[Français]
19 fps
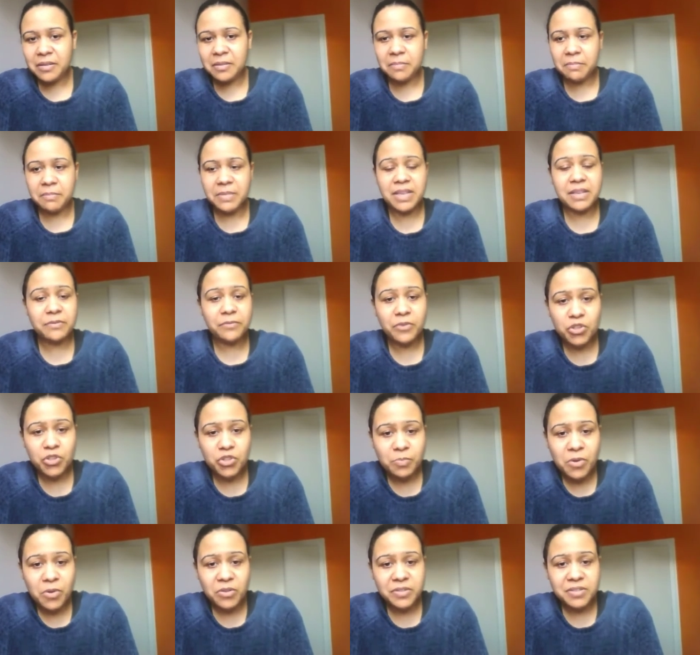Mais
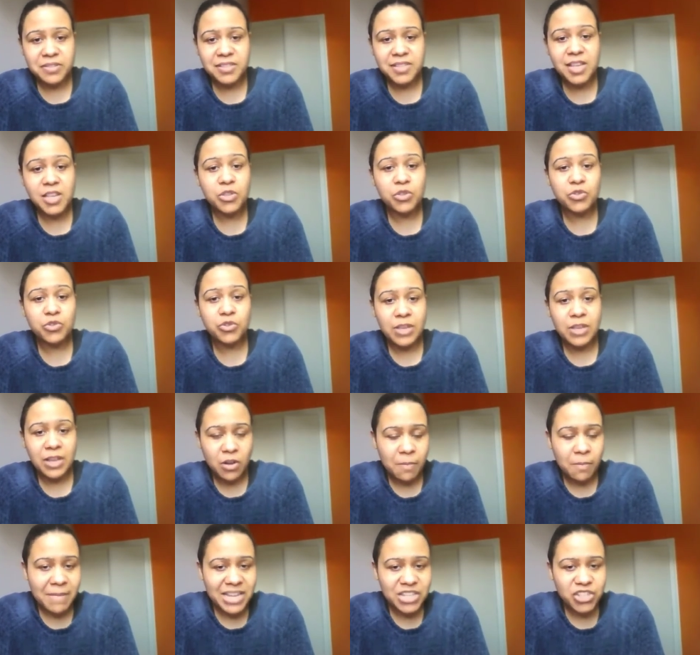franchement, si...
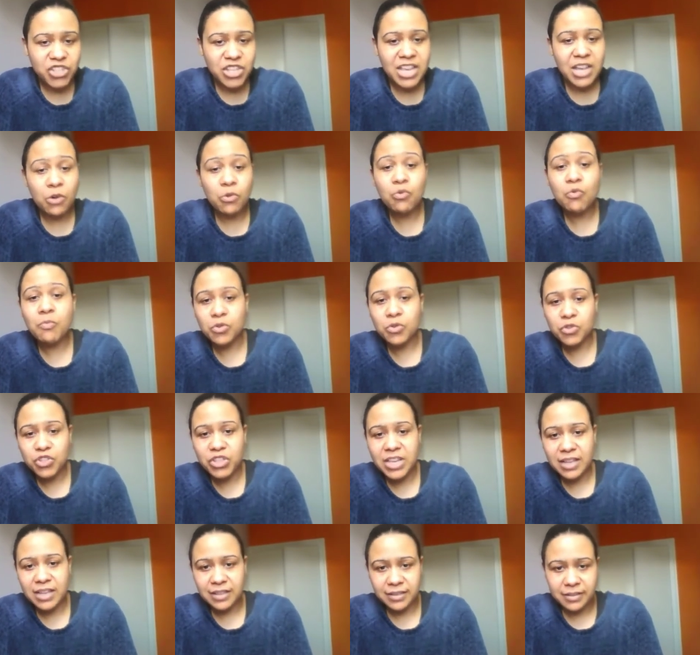Alors, ma chère ou mon
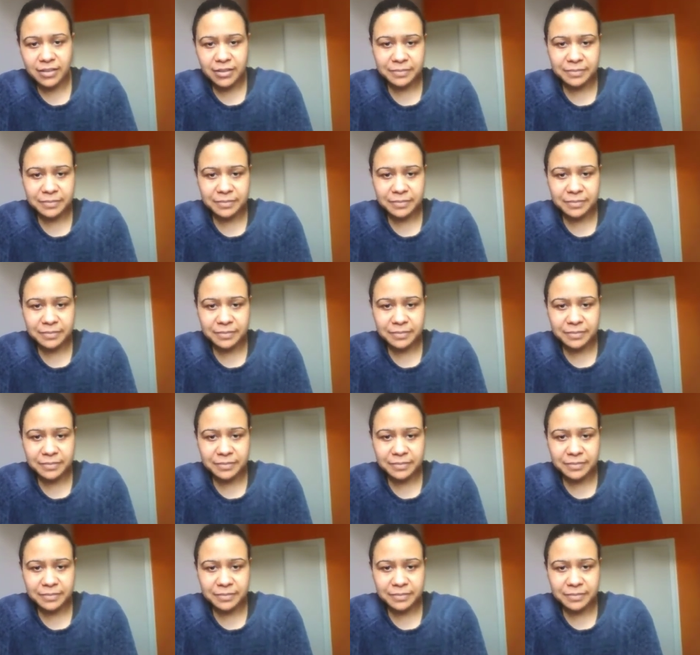cher